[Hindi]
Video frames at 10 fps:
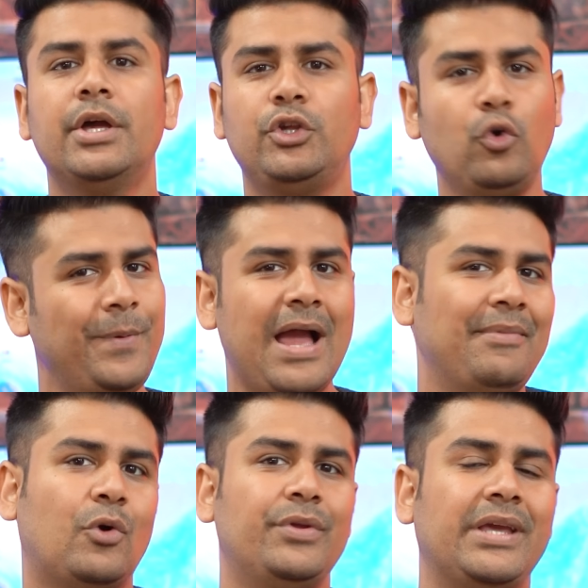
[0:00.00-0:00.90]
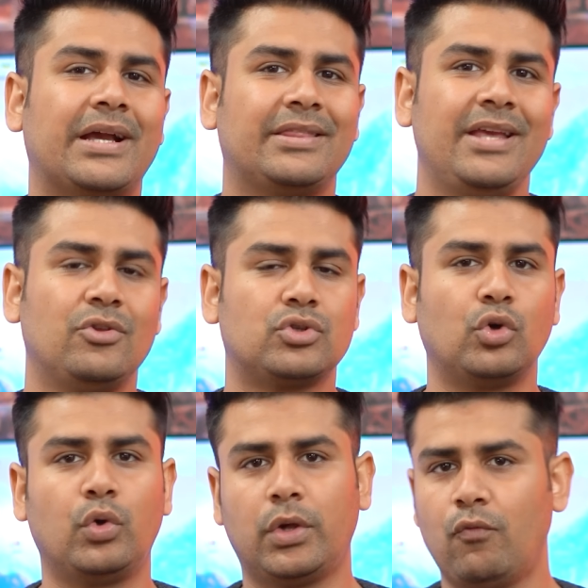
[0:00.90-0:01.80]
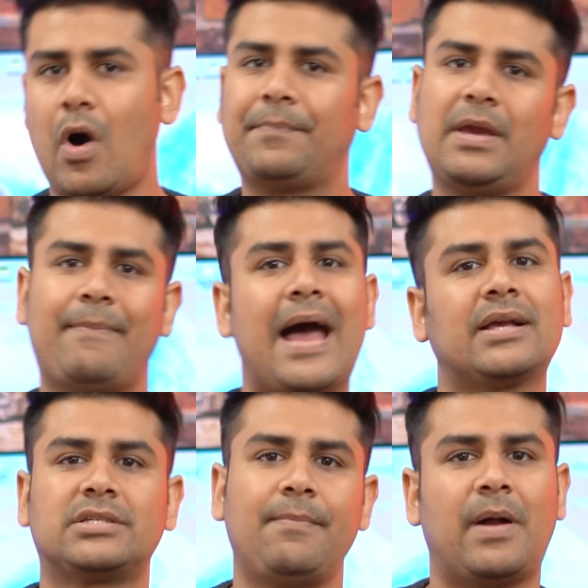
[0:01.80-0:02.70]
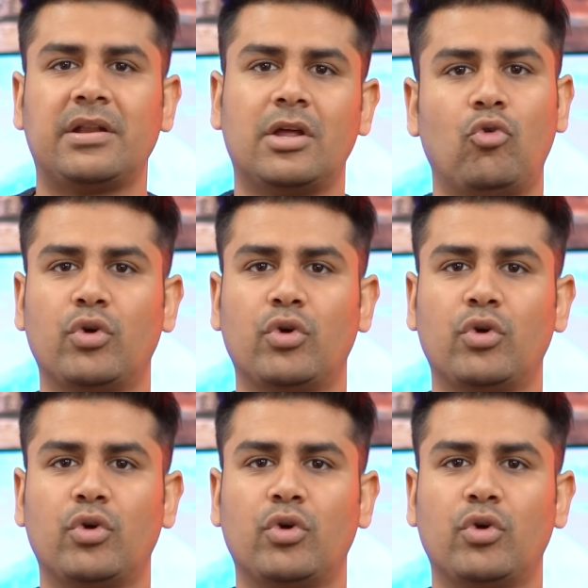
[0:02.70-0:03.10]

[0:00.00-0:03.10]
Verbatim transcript: यूपीआई में कोई दिक्कत नहीं है दोस्तों क्योंकि वो आपके बैंक से पार्टनर